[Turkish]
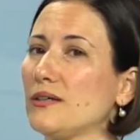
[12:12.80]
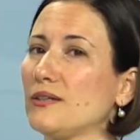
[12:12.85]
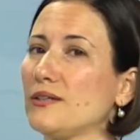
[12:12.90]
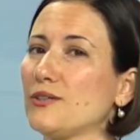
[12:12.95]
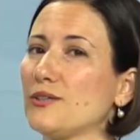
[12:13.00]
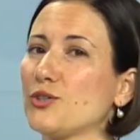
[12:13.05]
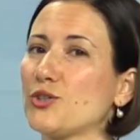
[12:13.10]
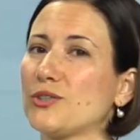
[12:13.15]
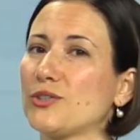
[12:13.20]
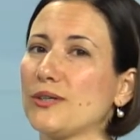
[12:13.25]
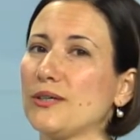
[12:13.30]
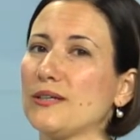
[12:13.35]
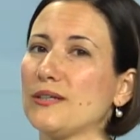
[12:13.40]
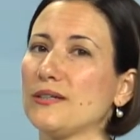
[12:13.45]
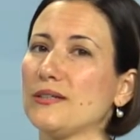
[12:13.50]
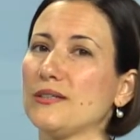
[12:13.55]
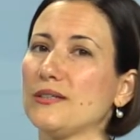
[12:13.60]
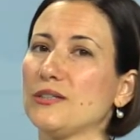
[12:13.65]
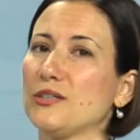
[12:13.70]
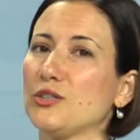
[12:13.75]

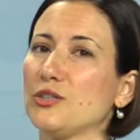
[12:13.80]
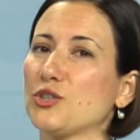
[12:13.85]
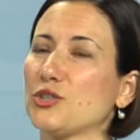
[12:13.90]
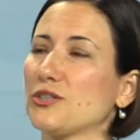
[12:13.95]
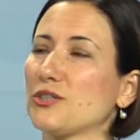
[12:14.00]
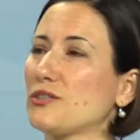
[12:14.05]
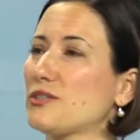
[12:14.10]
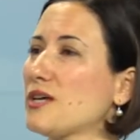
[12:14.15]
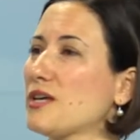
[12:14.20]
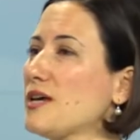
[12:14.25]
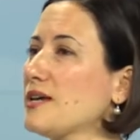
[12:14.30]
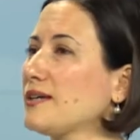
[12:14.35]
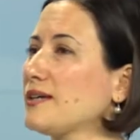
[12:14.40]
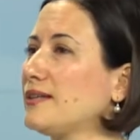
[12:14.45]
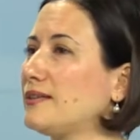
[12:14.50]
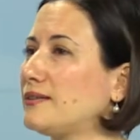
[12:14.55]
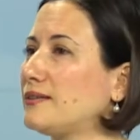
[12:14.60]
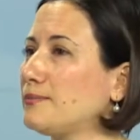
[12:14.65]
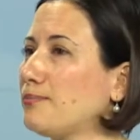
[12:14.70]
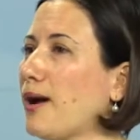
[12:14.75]
İşte IŞİD
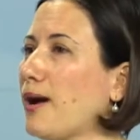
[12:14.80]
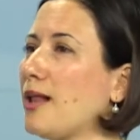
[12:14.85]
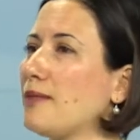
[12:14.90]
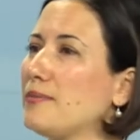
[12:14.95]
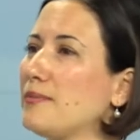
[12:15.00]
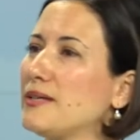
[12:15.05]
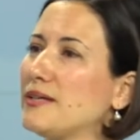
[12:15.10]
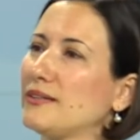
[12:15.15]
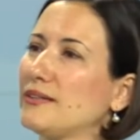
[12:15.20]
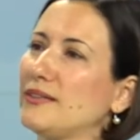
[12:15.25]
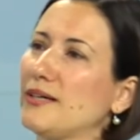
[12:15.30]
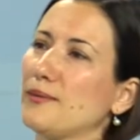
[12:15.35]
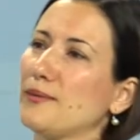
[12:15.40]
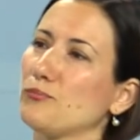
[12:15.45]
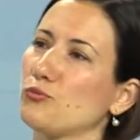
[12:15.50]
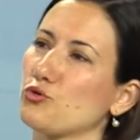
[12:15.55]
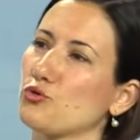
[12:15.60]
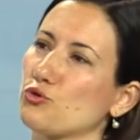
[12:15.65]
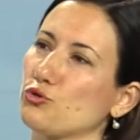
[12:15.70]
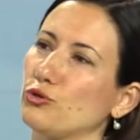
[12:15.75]
gitti Palmira'da,
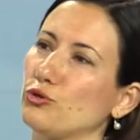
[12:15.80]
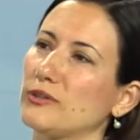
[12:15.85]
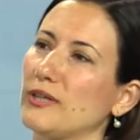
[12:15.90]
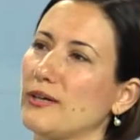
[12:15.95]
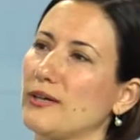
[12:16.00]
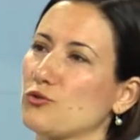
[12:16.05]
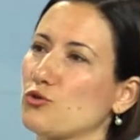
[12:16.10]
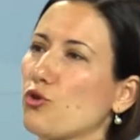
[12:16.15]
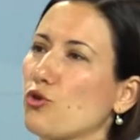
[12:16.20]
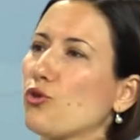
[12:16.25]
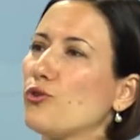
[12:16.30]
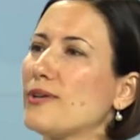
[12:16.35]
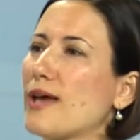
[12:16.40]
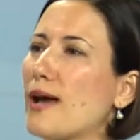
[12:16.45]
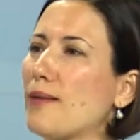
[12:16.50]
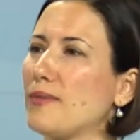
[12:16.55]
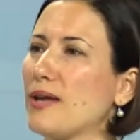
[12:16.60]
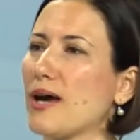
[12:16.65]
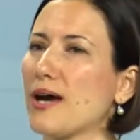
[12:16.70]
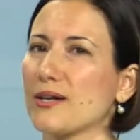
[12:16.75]
Musul'da çok
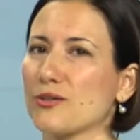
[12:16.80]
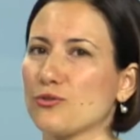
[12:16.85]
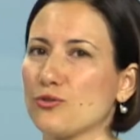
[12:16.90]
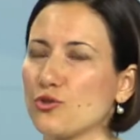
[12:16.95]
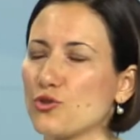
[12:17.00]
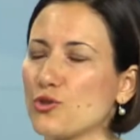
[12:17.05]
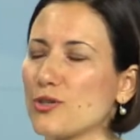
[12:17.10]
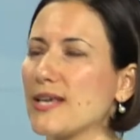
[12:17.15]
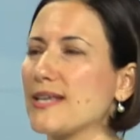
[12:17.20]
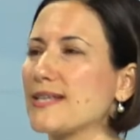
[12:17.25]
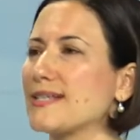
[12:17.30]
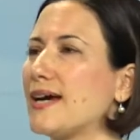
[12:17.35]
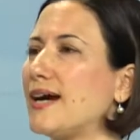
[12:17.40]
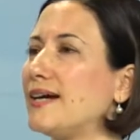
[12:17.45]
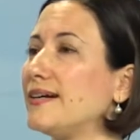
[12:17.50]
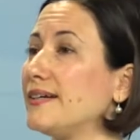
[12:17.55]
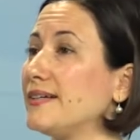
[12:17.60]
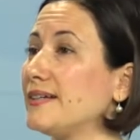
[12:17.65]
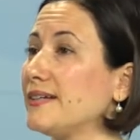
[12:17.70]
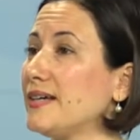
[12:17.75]
önemli arkeolojik
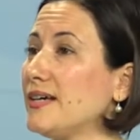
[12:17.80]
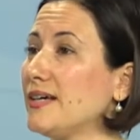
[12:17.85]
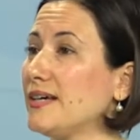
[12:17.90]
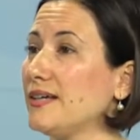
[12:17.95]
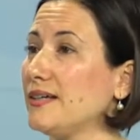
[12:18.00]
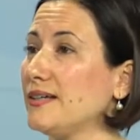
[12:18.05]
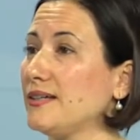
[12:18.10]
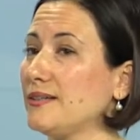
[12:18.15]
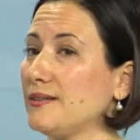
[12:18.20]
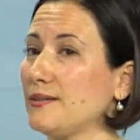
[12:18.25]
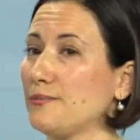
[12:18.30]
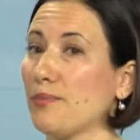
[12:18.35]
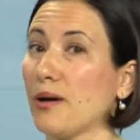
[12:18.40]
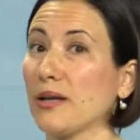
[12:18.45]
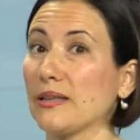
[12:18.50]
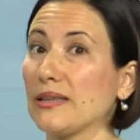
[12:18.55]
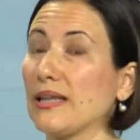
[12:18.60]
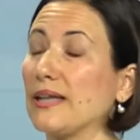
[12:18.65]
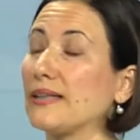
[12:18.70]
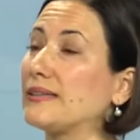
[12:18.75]
eserleri
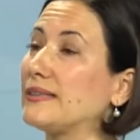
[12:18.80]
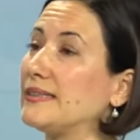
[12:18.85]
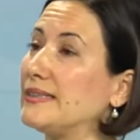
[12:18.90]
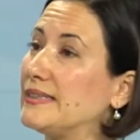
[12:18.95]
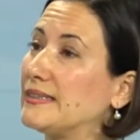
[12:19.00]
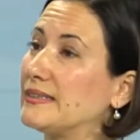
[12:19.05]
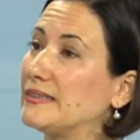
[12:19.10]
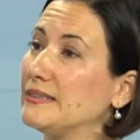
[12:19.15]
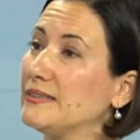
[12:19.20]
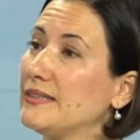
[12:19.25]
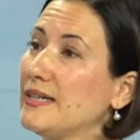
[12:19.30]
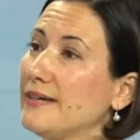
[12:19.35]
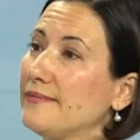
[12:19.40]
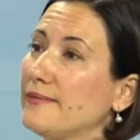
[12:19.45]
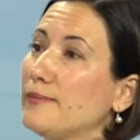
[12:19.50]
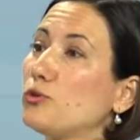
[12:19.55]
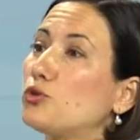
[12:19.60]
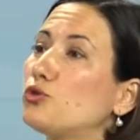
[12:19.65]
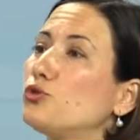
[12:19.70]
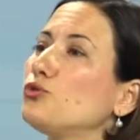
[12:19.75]
patlattı, yıktı
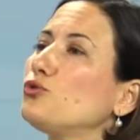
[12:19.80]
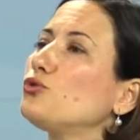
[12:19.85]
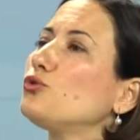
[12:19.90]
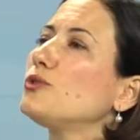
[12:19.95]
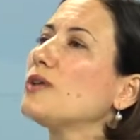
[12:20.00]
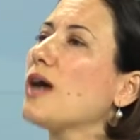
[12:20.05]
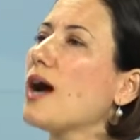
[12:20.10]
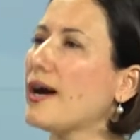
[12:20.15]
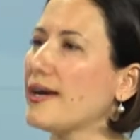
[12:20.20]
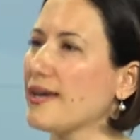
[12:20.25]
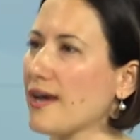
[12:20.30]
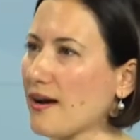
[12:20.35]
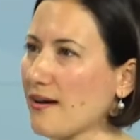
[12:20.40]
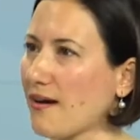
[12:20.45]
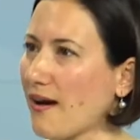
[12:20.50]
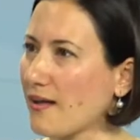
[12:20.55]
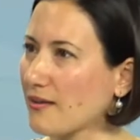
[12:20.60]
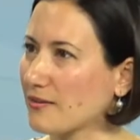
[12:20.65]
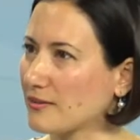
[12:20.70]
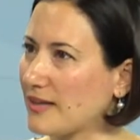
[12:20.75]
ve bütün dünya
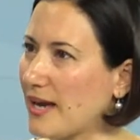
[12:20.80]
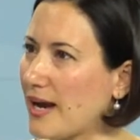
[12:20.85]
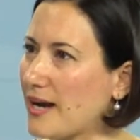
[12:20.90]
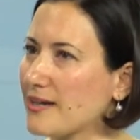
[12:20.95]
ayağa kalktı.